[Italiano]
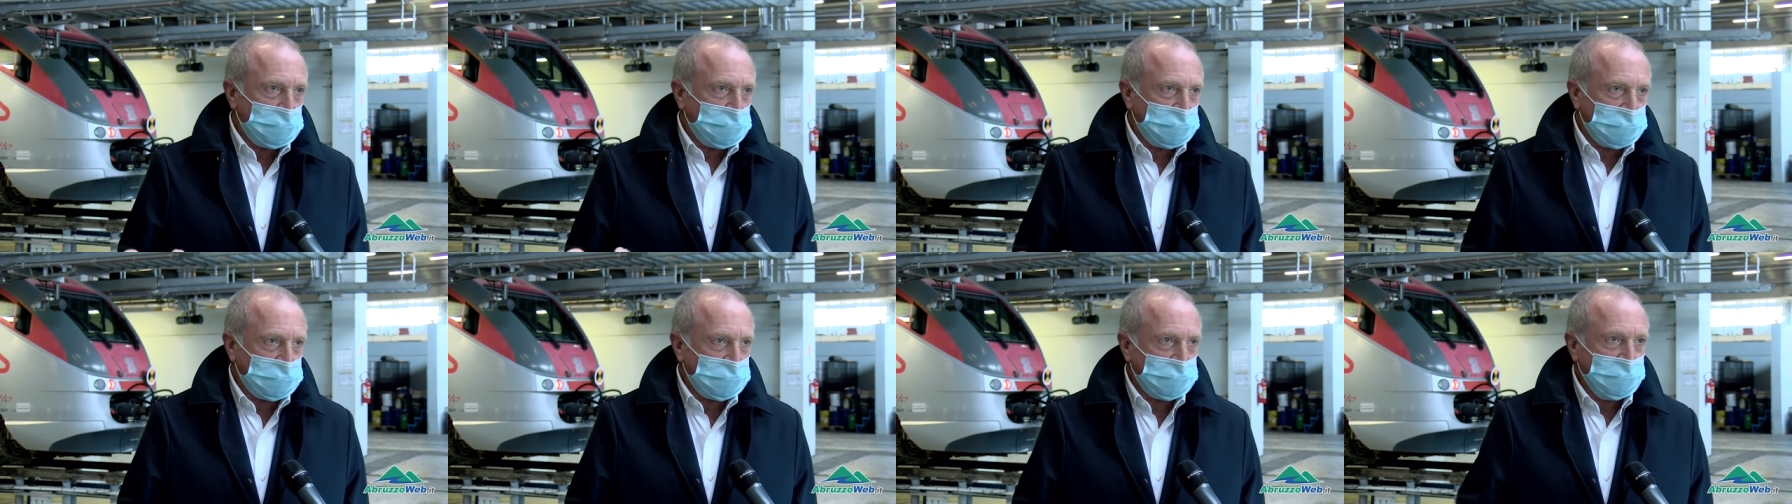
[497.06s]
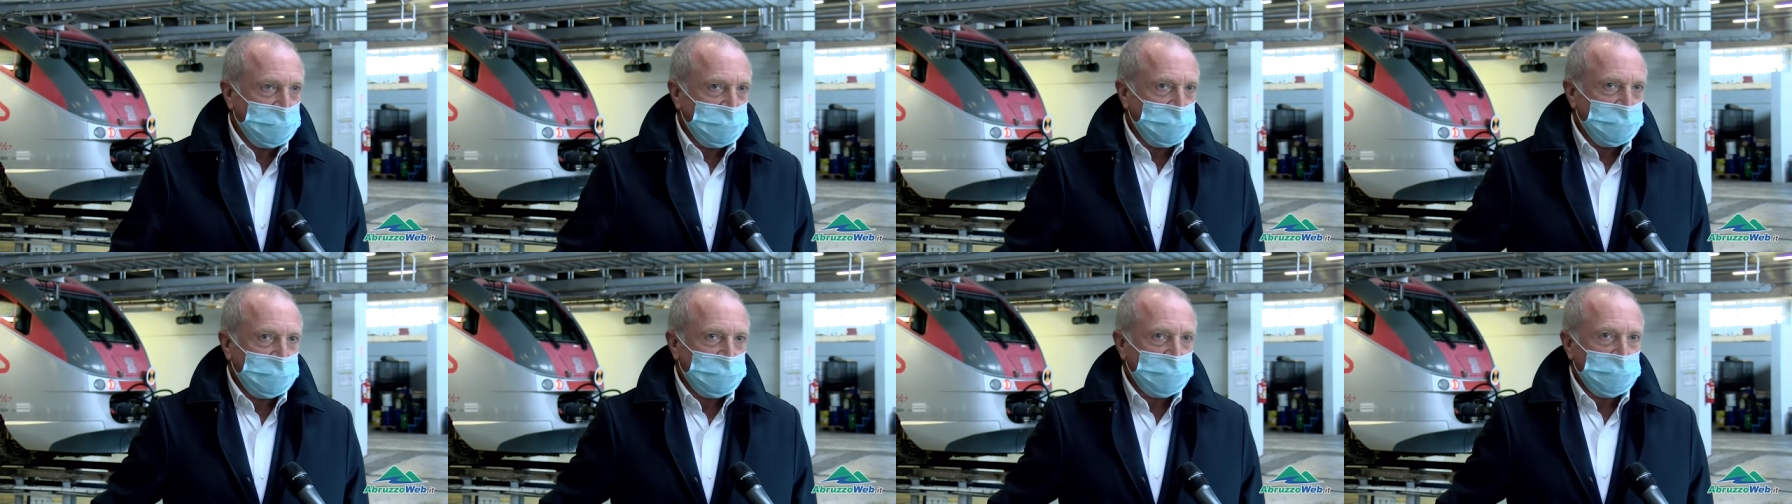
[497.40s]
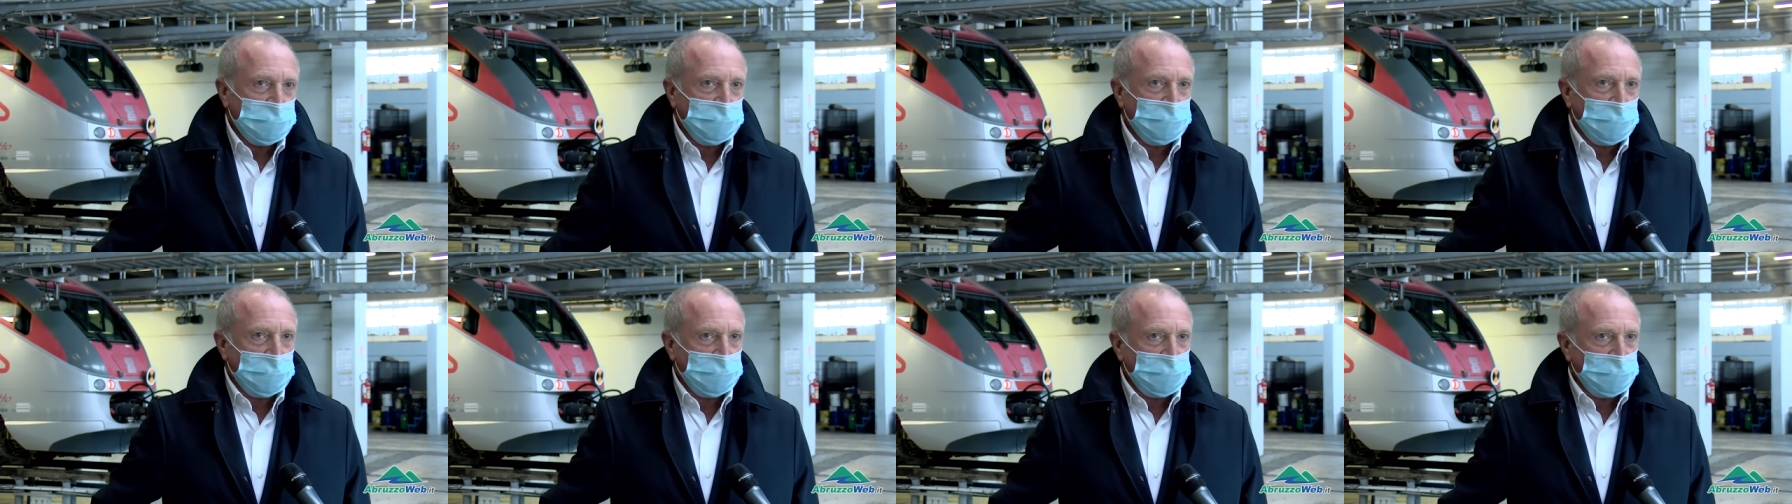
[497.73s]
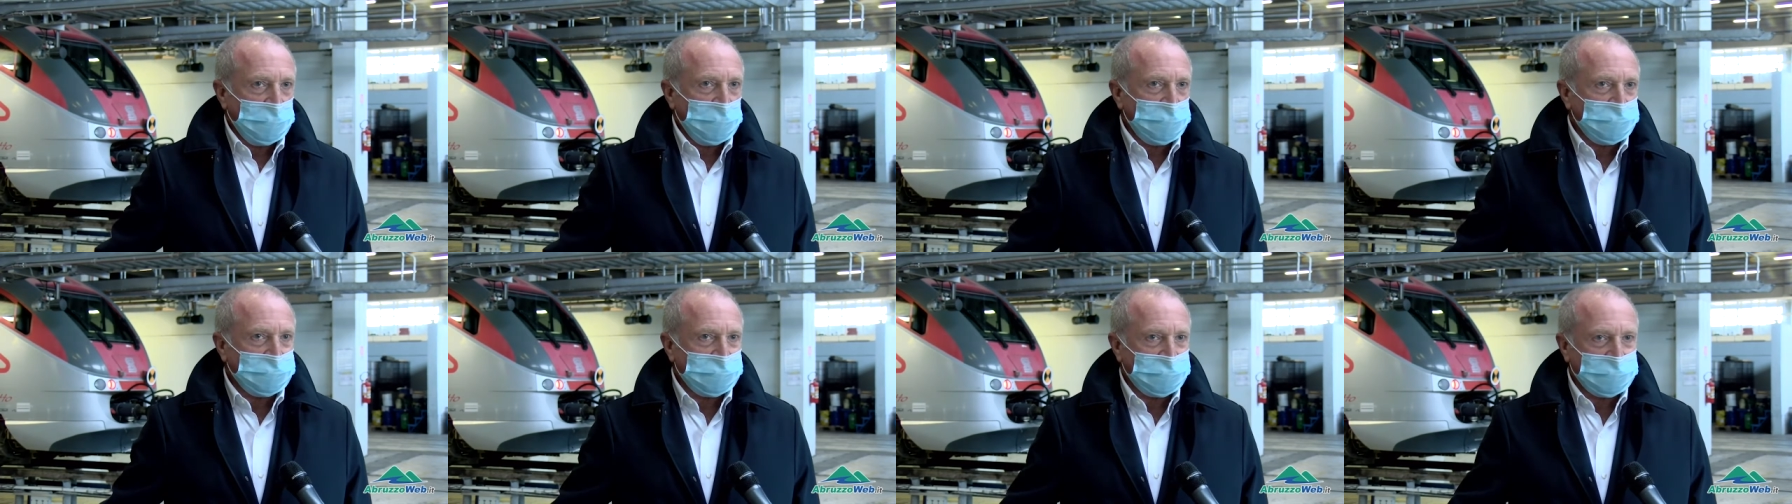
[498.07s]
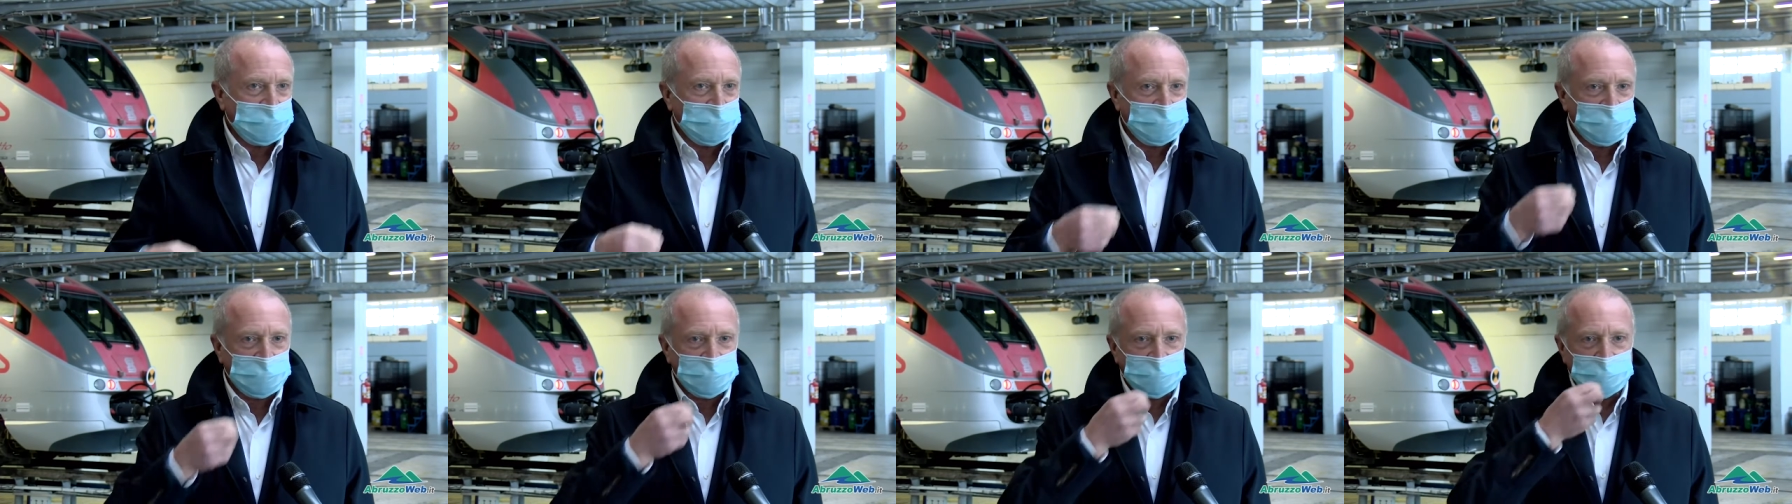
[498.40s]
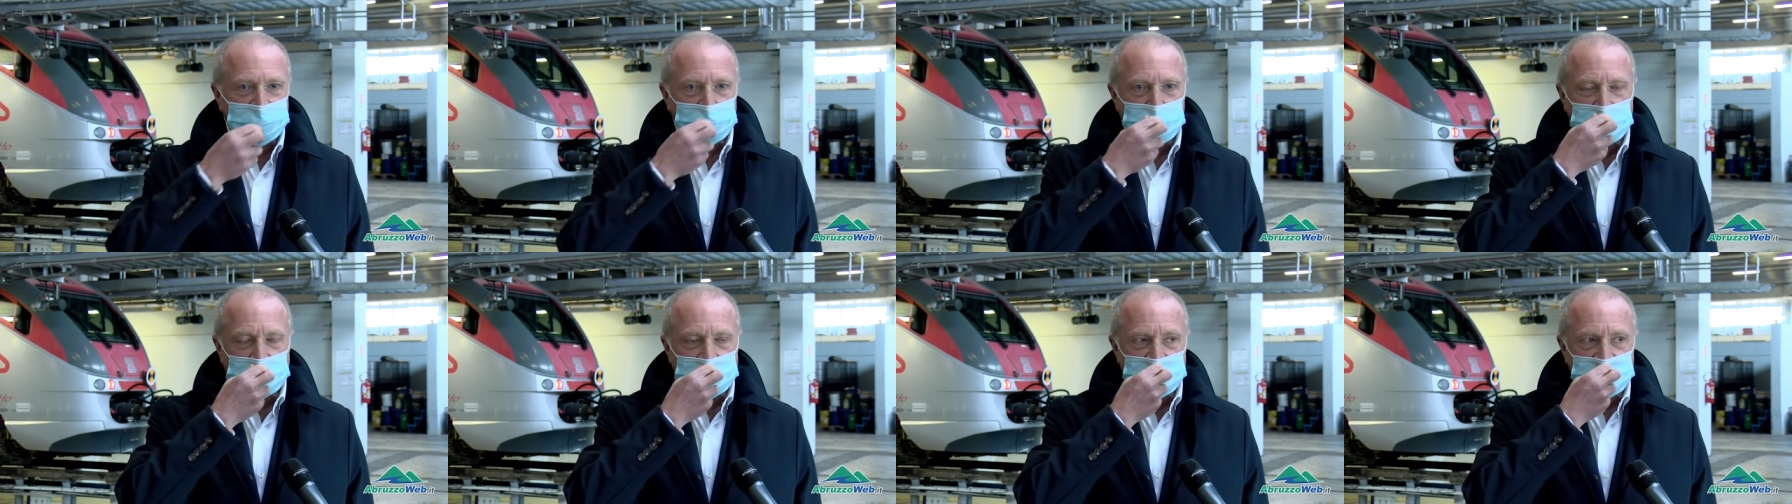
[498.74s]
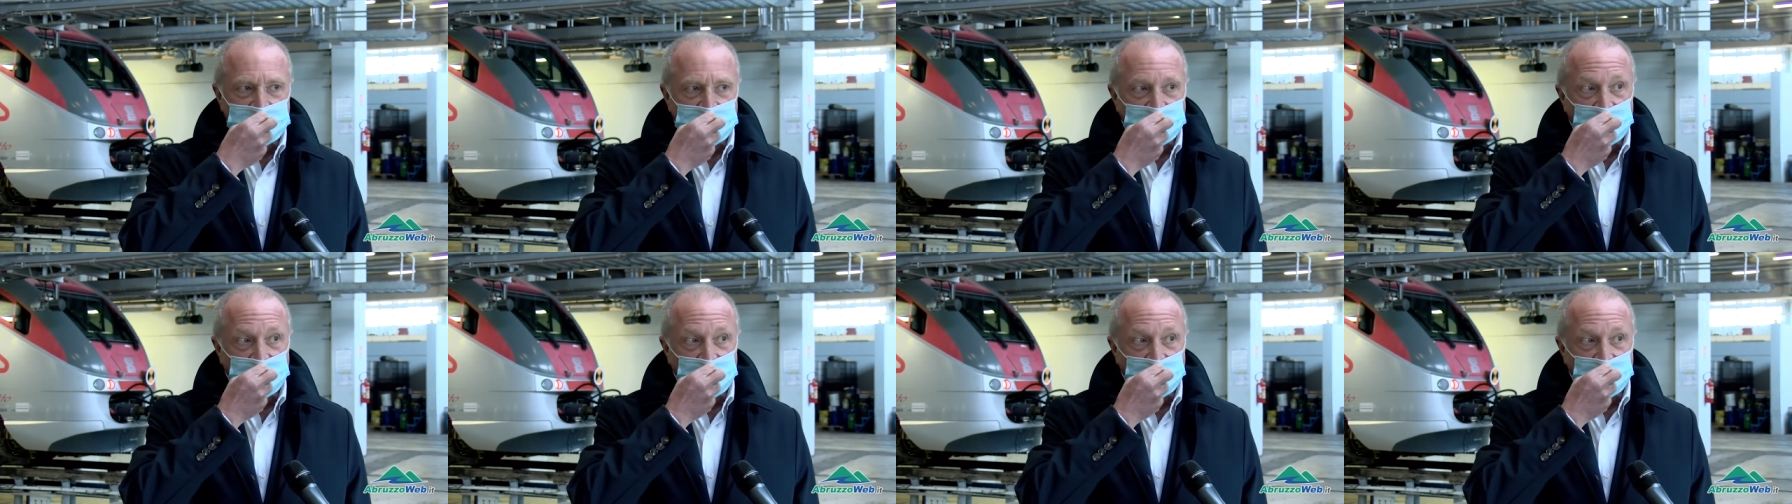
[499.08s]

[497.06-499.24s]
perché dobbiamo ricordare che i mezzi